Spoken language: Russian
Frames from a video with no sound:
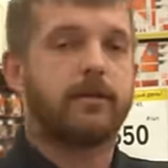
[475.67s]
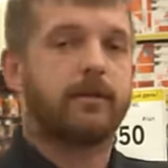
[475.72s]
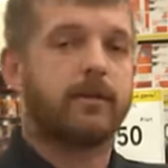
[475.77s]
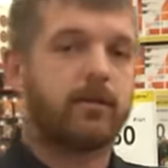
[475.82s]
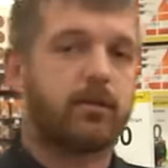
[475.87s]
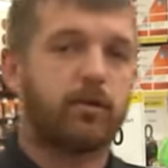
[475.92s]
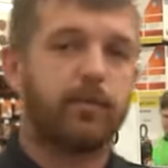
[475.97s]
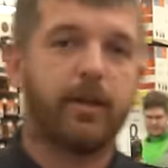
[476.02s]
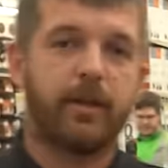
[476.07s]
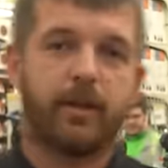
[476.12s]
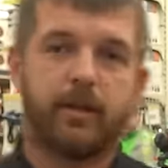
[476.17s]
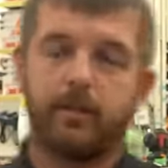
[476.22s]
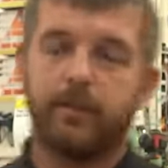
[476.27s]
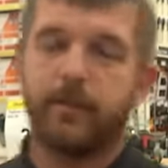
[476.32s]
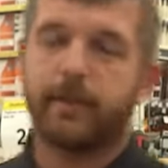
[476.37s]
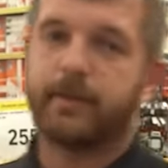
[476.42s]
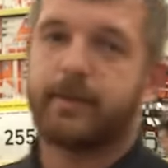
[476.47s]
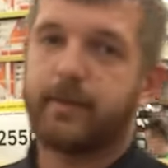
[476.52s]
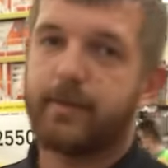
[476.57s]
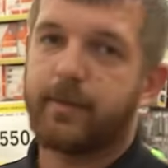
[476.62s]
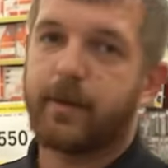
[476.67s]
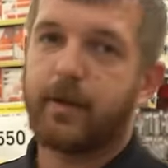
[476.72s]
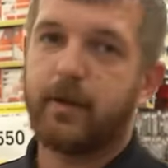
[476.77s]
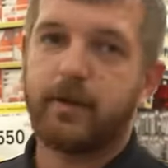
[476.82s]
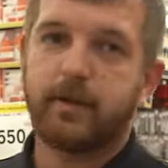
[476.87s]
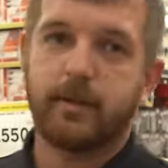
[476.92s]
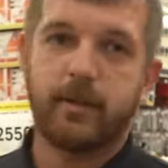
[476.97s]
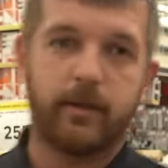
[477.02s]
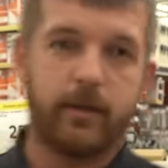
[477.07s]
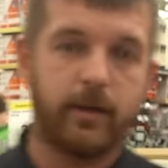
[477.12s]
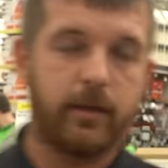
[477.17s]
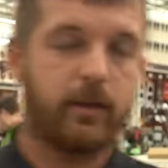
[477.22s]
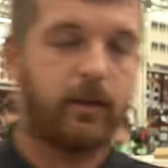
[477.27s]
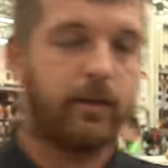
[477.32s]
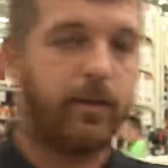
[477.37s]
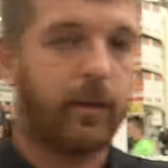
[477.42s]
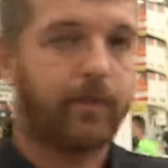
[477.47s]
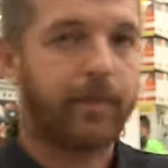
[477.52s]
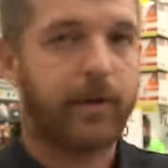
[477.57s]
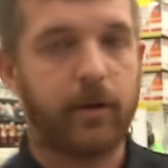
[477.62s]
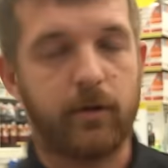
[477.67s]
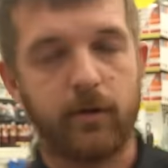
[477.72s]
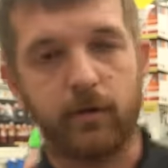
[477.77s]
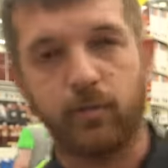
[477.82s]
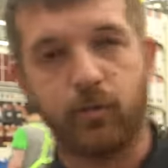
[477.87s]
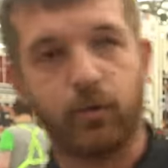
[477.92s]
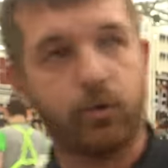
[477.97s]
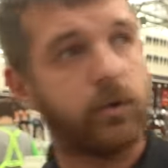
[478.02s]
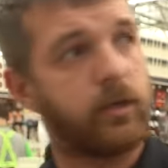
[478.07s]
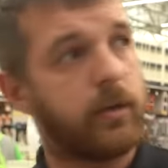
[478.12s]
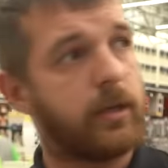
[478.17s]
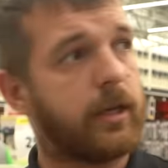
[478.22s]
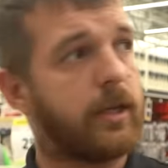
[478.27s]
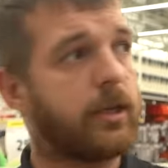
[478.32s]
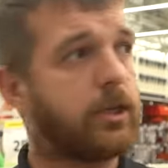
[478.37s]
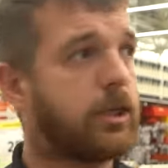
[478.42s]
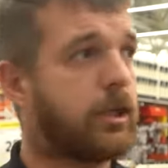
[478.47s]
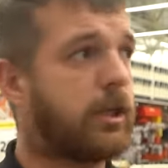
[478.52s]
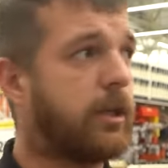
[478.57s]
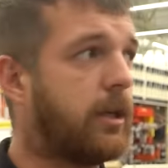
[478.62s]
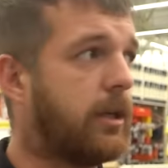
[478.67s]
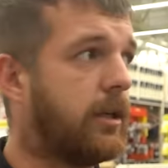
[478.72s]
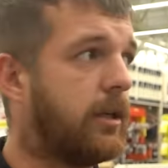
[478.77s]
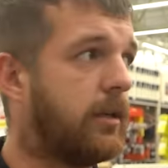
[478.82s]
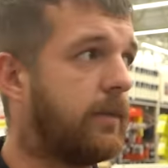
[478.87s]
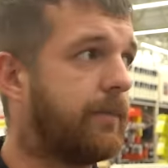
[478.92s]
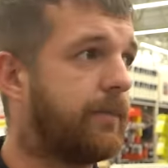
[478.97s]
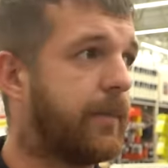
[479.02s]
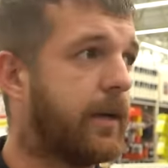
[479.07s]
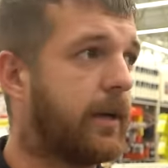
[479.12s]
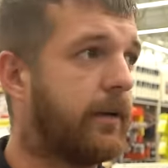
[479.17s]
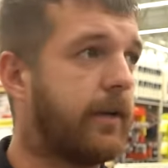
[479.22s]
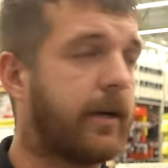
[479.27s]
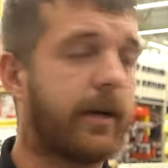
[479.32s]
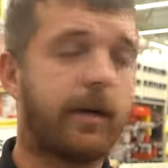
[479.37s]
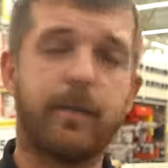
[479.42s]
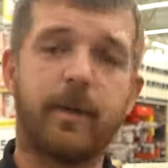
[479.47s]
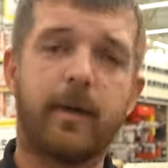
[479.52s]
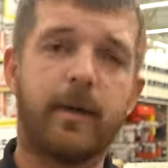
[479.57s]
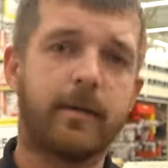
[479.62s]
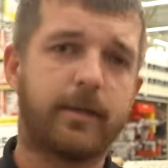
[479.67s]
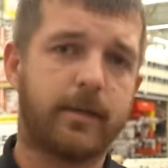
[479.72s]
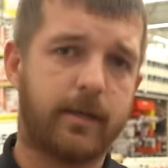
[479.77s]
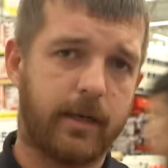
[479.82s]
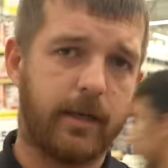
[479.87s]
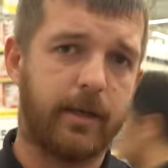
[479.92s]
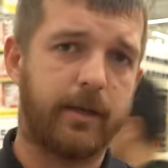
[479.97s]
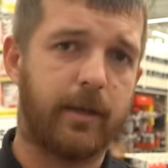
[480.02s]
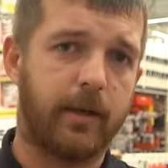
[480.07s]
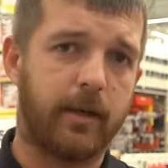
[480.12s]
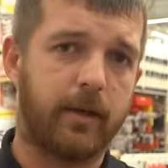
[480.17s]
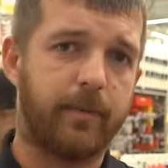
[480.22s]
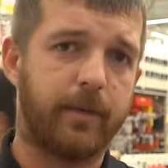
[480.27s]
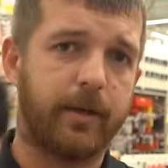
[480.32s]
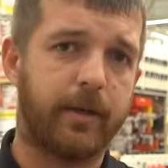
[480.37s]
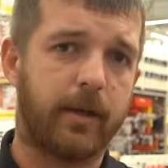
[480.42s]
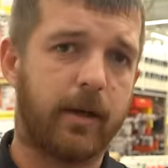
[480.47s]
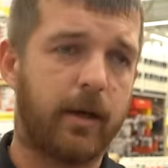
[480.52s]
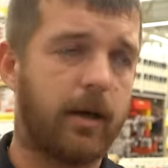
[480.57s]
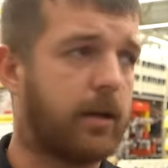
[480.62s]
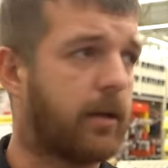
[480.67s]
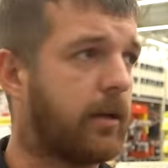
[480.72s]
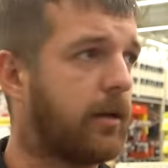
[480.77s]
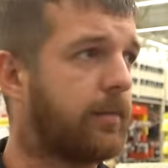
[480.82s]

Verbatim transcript: с инструментом мы разобрались. Давайте теперь пройдем чуть дальше и поговорим о строительных материалах,